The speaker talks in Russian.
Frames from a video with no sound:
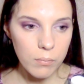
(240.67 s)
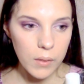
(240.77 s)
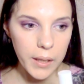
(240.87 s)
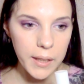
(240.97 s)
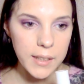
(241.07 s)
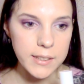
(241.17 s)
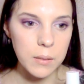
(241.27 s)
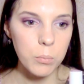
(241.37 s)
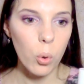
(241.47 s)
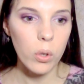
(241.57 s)
если
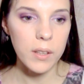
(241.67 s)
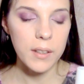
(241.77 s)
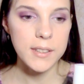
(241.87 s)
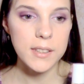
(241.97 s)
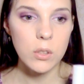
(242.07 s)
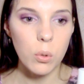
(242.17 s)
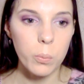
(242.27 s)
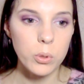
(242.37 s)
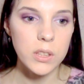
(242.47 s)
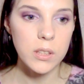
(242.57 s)
много нанести, то
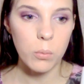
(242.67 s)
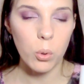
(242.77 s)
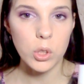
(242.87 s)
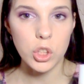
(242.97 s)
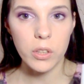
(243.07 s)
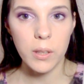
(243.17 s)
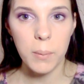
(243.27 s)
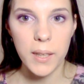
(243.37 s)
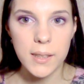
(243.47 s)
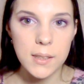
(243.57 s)
будет немного жирный
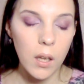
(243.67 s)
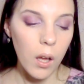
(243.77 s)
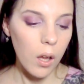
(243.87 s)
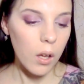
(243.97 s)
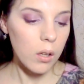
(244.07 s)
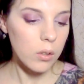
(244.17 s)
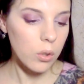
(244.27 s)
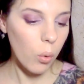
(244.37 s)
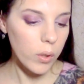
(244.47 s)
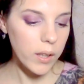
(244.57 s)
блеск,
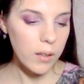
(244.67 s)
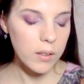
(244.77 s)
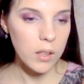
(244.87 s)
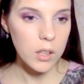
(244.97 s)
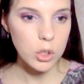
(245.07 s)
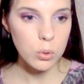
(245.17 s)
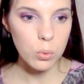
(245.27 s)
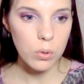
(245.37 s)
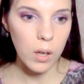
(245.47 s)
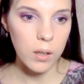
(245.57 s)
но я наношу,
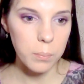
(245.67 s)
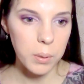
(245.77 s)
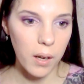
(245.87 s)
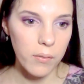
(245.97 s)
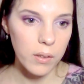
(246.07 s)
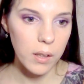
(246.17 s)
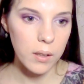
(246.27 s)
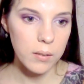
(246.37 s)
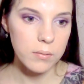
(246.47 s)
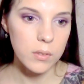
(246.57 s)
как правило,
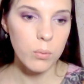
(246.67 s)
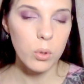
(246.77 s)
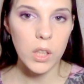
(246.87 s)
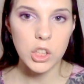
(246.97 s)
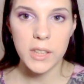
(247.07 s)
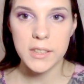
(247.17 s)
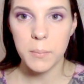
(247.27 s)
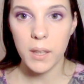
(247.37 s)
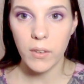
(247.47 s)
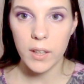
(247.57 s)
двух нажатий мне
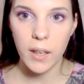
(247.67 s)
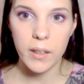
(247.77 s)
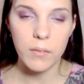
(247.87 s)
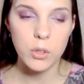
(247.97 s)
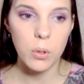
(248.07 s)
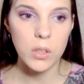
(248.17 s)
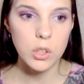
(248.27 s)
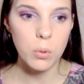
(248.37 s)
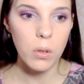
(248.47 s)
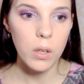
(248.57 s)
хватает на все
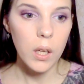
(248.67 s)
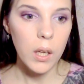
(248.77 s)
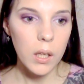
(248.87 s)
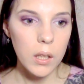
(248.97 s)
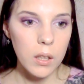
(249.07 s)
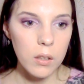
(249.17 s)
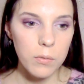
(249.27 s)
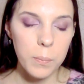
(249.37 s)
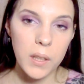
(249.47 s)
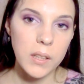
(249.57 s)
лицо, и, в
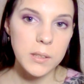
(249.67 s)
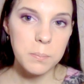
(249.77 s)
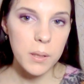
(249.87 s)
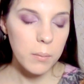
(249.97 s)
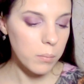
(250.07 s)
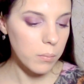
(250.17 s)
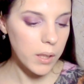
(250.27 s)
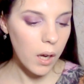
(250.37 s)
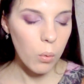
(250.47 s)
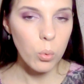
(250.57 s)
принципе,
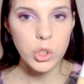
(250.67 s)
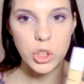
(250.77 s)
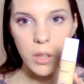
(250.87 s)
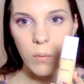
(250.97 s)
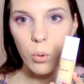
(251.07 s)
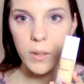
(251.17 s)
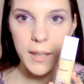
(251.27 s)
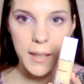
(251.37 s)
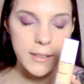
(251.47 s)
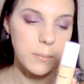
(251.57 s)
я очень довольна
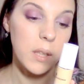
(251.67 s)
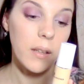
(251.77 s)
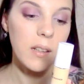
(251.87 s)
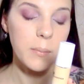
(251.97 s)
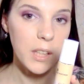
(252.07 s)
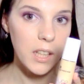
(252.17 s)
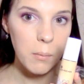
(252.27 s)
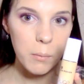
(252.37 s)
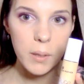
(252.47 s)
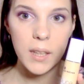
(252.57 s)
этим тональным
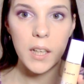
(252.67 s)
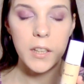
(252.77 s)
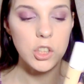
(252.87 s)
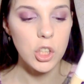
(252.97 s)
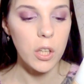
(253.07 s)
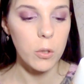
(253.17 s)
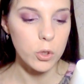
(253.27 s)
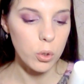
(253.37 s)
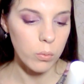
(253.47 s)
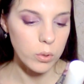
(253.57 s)
кремом, я не жалею,
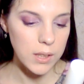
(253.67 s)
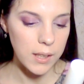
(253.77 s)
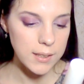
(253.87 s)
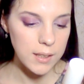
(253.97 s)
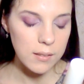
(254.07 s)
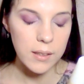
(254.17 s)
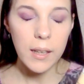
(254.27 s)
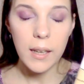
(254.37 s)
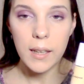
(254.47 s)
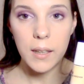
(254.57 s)
что его заказала,
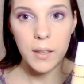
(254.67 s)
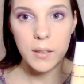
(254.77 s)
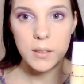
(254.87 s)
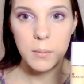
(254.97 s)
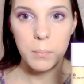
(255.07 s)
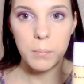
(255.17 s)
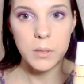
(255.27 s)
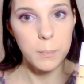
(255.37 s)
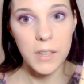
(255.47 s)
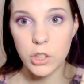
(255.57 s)
и с
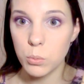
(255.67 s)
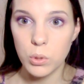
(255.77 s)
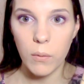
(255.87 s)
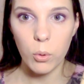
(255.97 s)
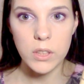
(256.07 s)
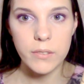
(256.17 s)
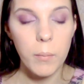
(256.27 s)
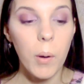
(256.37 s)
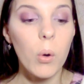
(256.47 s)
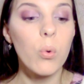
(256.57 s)
большим удовольствием
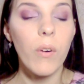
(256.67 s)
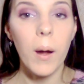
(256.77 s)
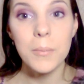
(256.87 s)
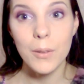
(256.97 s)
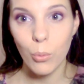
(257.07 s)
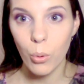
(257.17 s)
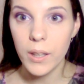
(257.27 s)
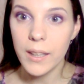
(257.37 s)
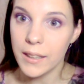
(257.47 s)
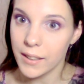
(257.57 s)
могу вам его
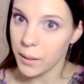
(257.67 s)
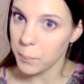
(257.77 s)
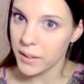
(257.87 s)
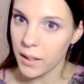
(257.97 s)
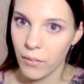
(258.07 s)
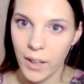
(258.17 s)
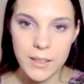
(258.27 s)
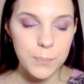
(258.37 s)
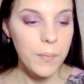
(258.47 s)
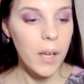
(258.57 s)
рекомендовать,
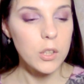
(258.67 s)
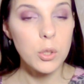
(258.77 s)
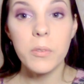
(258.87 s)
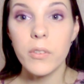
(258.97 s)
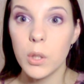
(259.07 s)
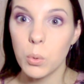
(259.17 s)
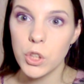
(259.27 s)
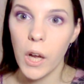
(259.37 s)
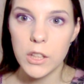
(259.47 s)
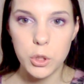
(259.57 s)
чтобы вы тоже
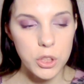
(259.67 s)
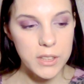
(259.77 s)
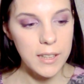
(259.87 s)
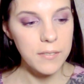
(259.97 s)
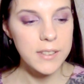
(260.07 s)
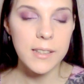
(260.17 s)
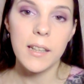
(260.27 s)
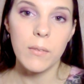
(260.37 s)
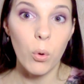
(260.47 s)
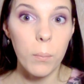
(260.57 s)
ощутили все
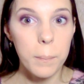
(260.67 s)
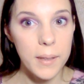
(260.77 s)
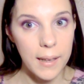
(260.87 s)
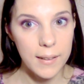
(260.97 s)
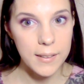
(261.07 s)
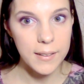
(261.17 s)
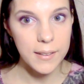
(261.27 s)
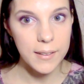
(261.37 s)
его прелести.